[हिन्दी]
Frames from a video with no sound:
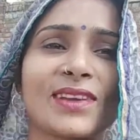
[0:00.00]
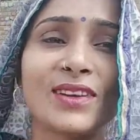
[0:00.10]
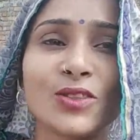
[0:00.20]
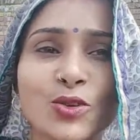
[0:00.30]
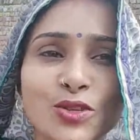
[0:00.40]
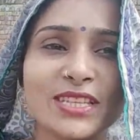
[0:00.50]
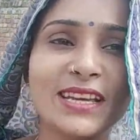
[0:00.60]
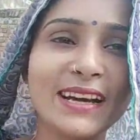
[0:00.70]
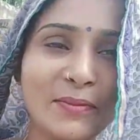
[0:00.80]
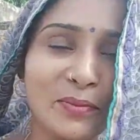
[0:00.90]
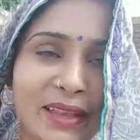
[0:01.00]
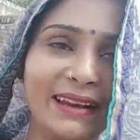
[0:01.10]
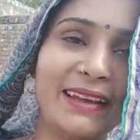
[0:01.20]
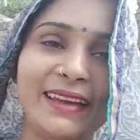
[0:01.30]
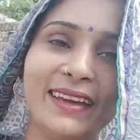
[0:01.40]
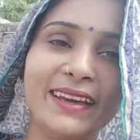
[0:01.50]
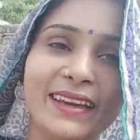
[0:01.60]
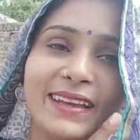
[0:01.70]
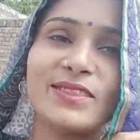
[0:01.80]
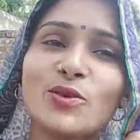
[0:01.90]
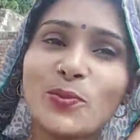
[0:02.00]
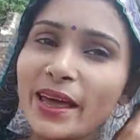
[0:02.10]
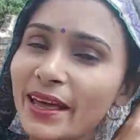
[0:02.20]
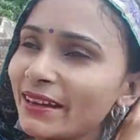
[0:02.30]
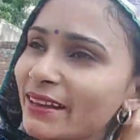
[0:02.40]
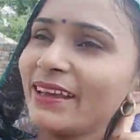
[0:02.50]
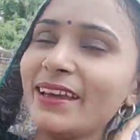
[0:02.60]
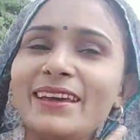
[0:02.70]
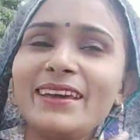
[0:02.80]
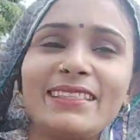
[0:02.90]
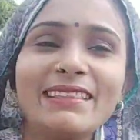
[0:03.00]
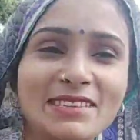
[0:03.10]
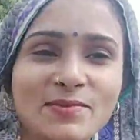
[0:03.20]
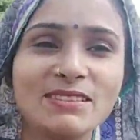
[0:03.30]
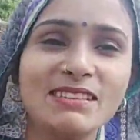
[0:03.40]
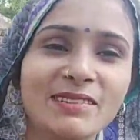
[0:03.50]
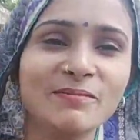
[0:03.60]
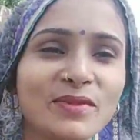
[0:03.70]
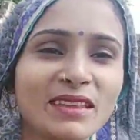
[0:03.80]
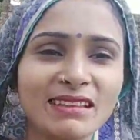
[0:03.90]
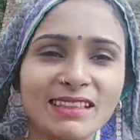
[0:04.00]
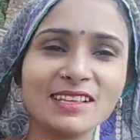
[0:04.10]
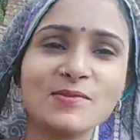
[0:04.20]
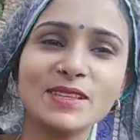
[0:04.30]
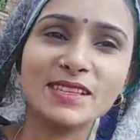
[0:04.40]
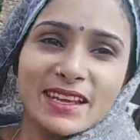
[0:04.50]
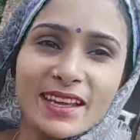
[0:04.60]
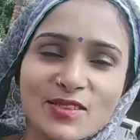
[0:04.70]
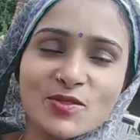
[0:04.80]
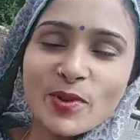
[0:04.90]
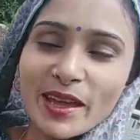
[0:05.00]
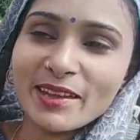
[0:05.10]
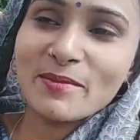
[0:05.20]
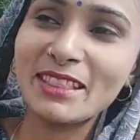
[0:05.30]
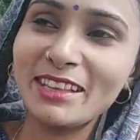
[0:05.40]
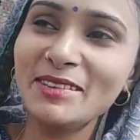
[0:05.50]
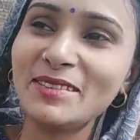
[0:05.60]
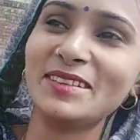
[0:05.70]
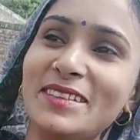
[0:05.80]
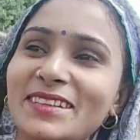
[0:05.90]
तो जी हम मिल रहे हैं दोपहर के दस बजे दस बज रहे हैं सुबह के मतलब